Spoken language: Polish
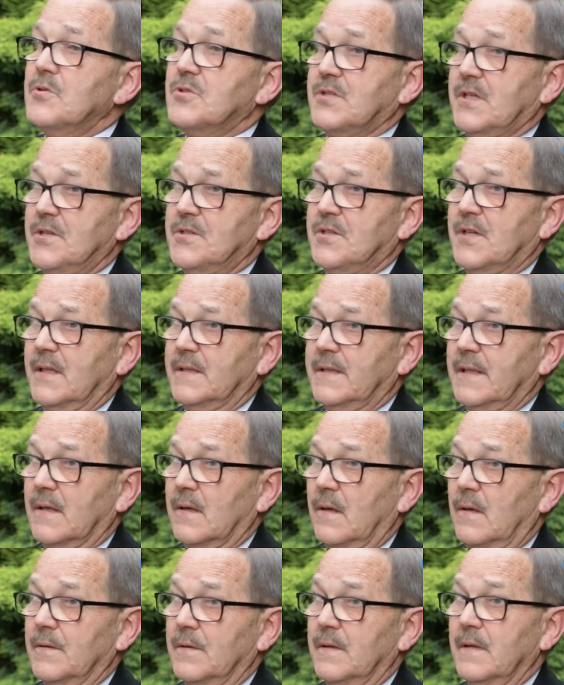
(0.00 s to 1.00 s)
sześć
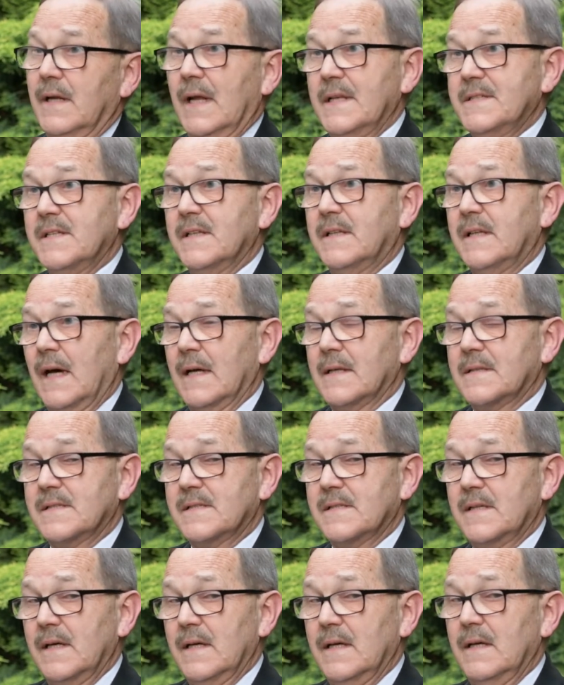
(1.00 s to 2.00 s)
kategorii.
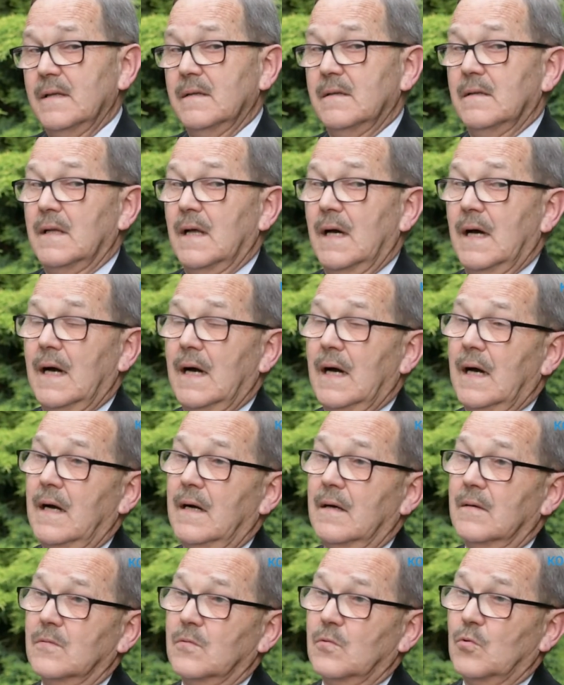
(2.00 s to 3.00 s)
Recytacje
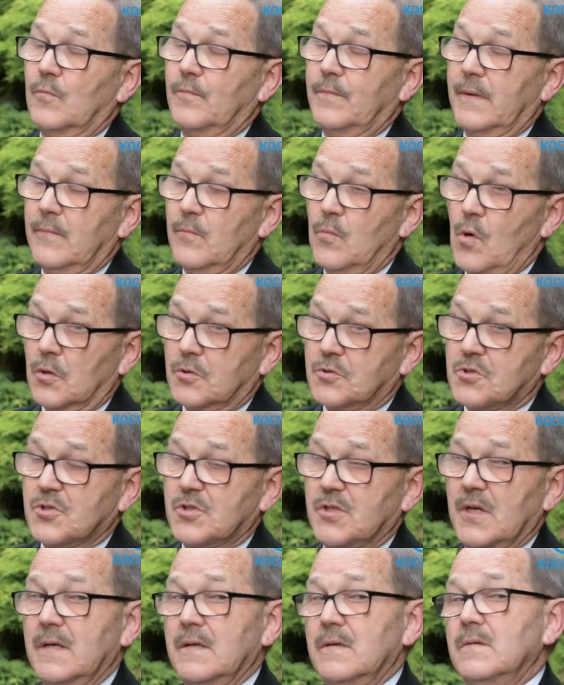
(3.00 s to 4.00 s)
dla grupy
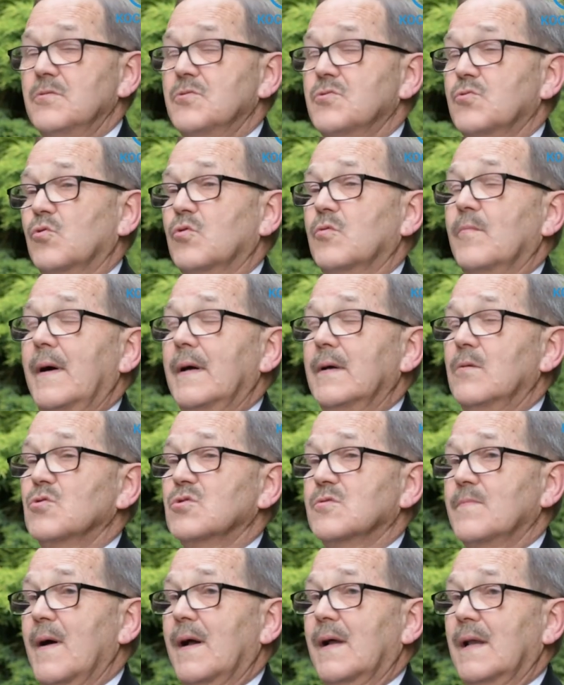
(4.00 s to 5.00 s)
młodszej, siódma i
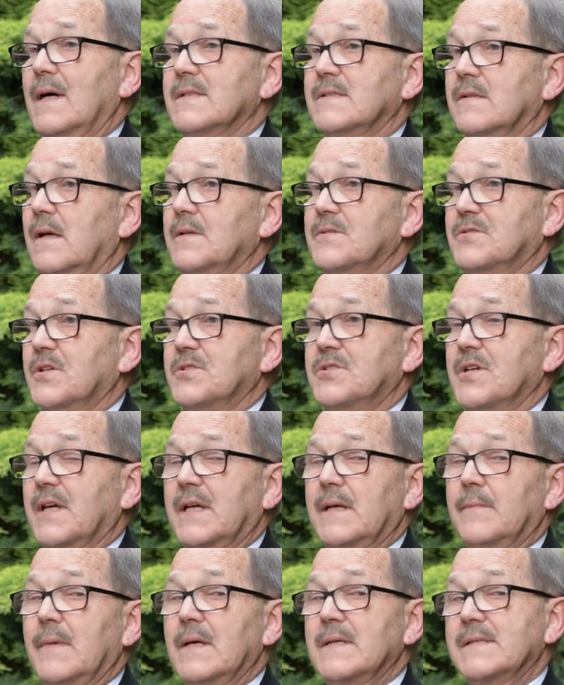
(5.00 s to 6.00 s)
ósma klasa, trzecia
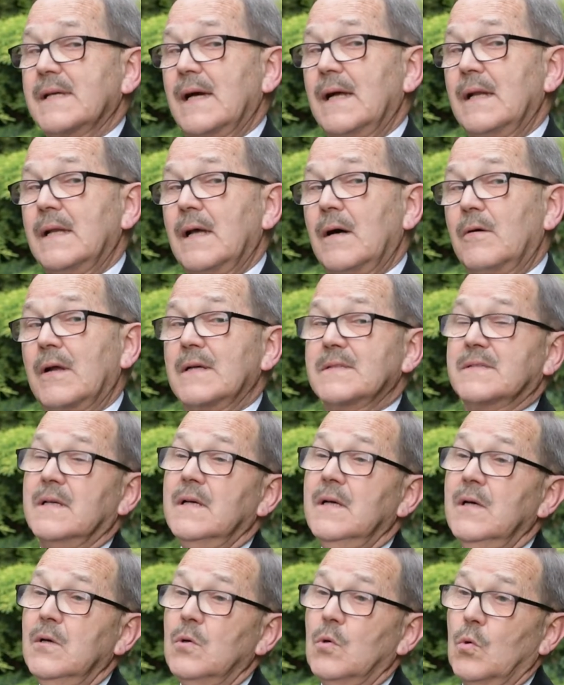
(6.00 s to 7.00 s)
gimnazjalna oraz
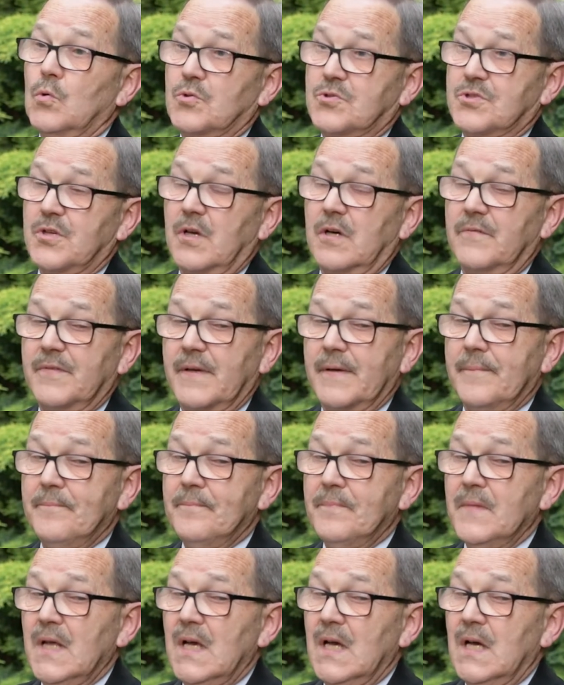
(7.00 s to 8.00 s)
uczniowie
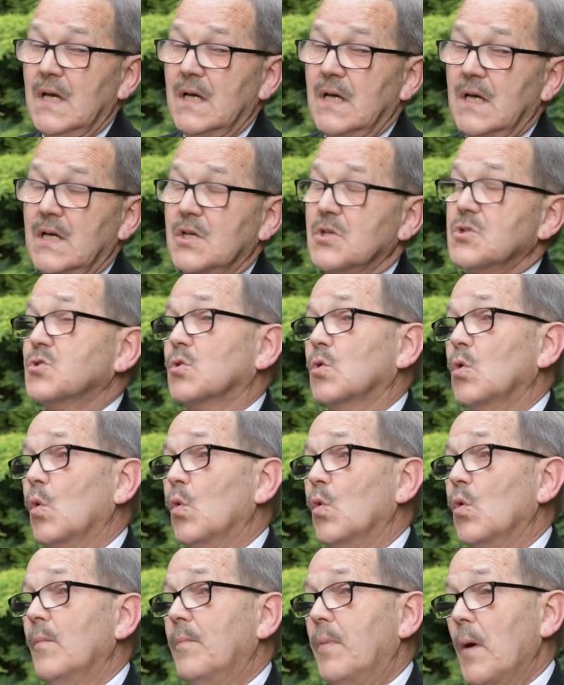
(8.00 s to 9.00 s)
E, szkół
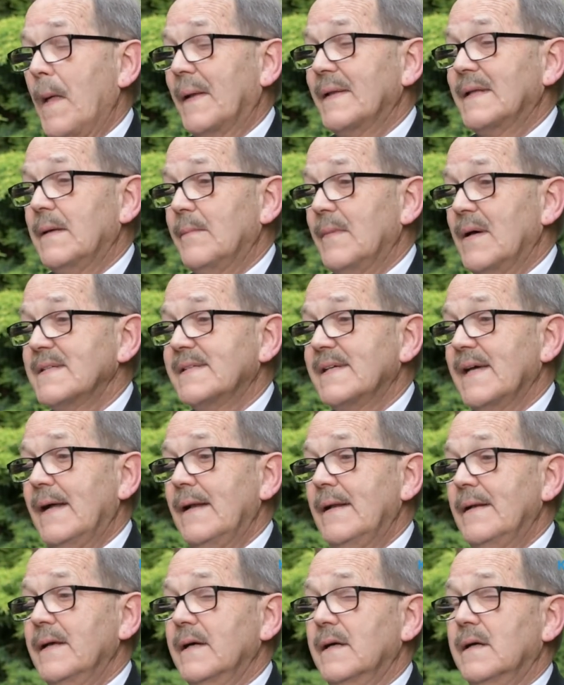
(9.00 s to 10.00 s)

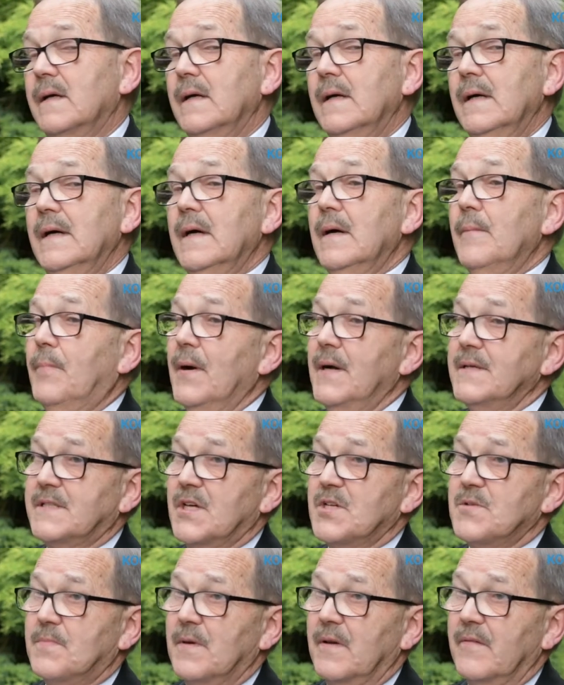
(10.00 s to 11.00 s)
ponadgimnazjalnych,
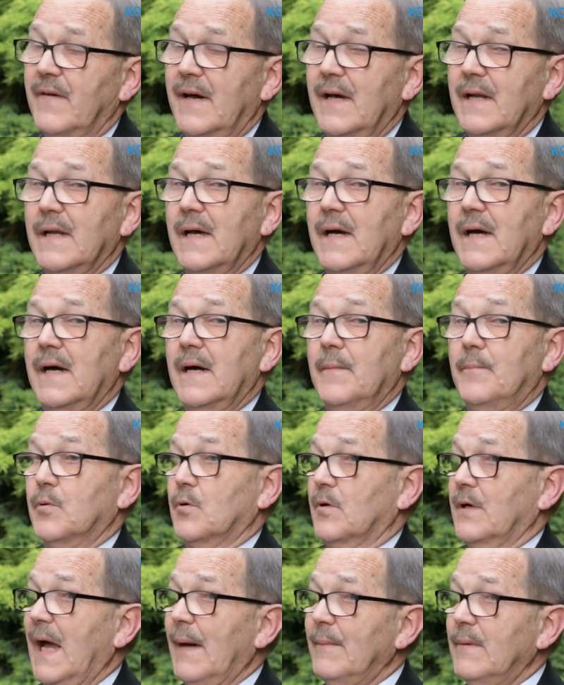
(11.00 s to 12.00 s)
poezja śpiewana,
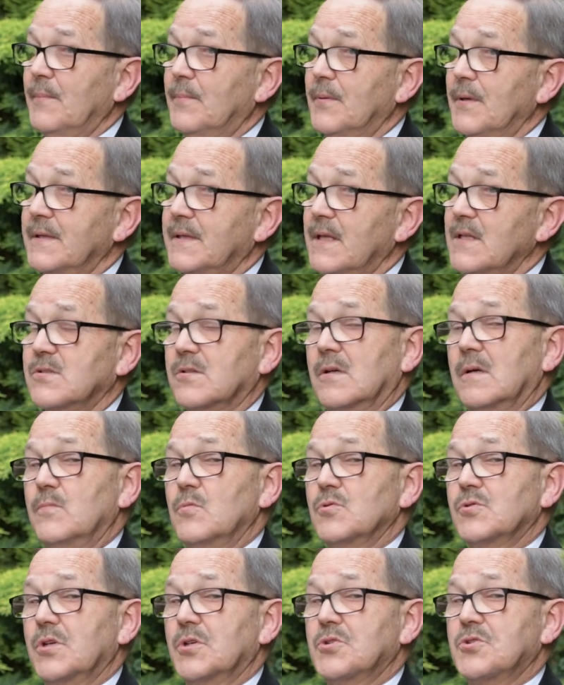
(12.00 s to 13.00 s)
programy
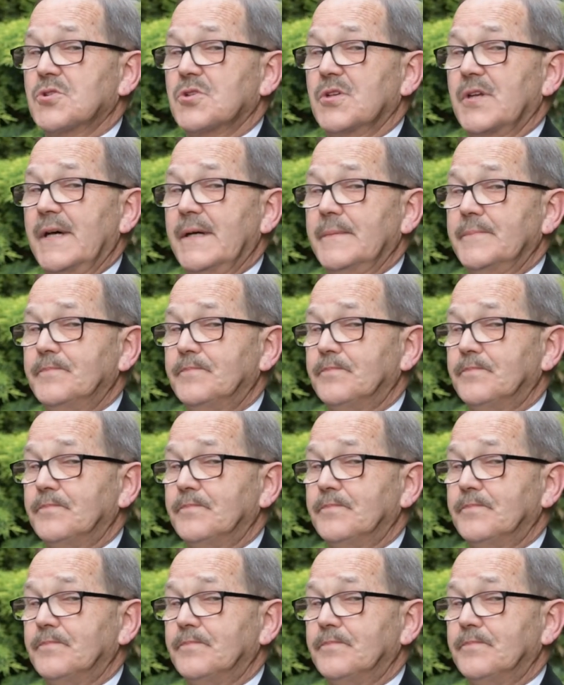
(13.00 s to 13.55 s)
poetycko-muzyczne,